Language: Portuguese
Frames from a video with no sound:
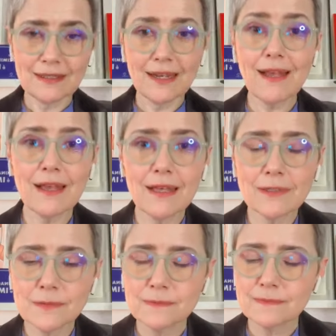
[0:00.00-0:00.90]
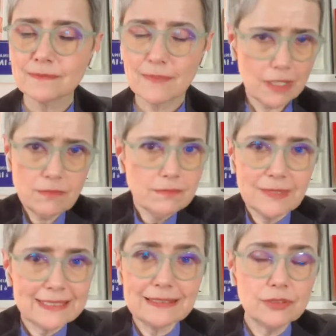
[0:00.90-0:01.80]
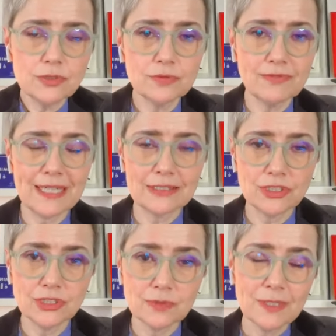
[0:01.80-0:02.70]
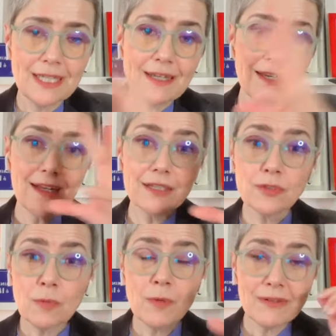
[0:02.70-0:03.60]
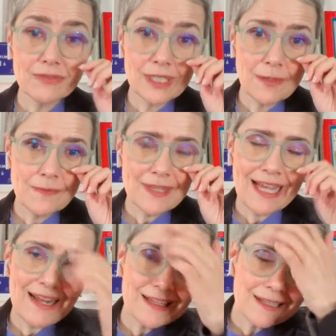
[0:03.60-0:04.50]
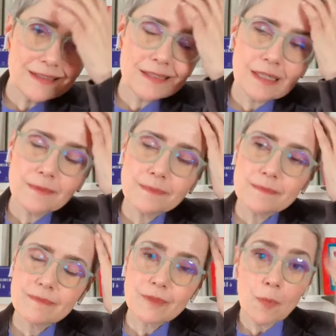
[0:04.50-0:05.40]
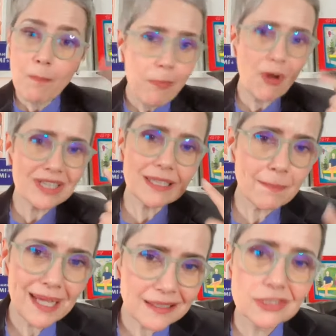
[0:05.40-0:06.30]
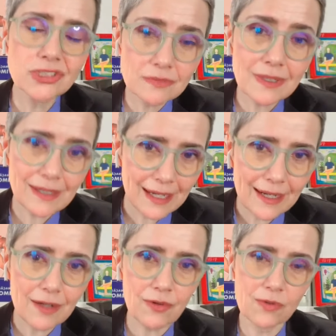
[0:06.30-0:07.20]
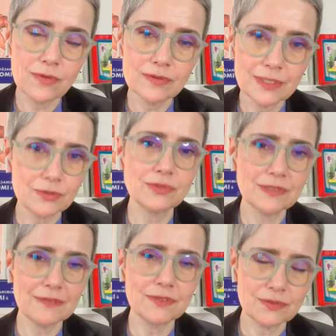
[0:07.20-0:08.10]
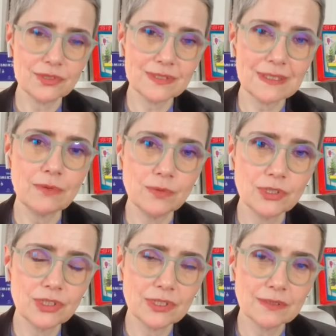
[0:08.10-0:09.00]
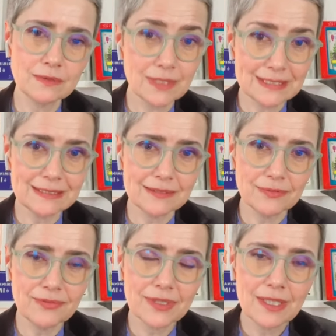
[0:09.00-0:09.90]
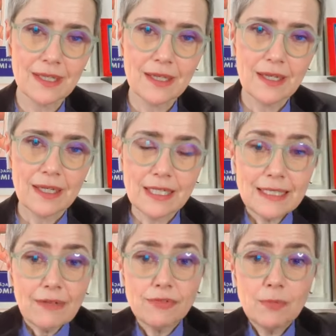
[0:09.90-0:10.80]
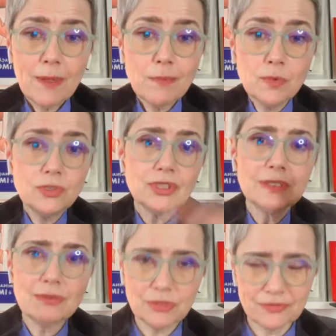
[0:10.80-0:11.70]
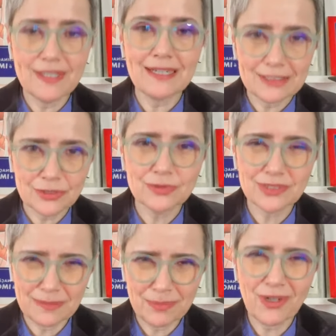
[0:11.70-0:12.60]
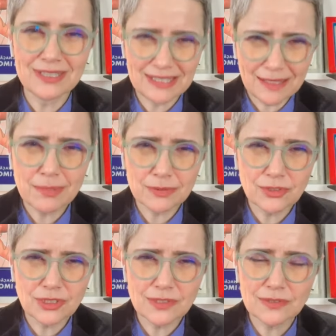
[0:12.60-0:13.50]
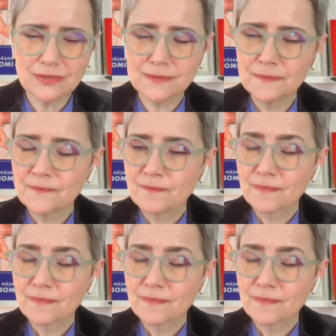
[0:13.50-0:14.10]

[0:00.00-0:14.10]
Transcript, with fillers: entraram, era um exercício de um fanatismo. Ela toma um avião, ela entra num porta-malas de um carro dentro do serviço de saúde no Recife e que havia uma multidão de fanáticos na porta. Lembram disso?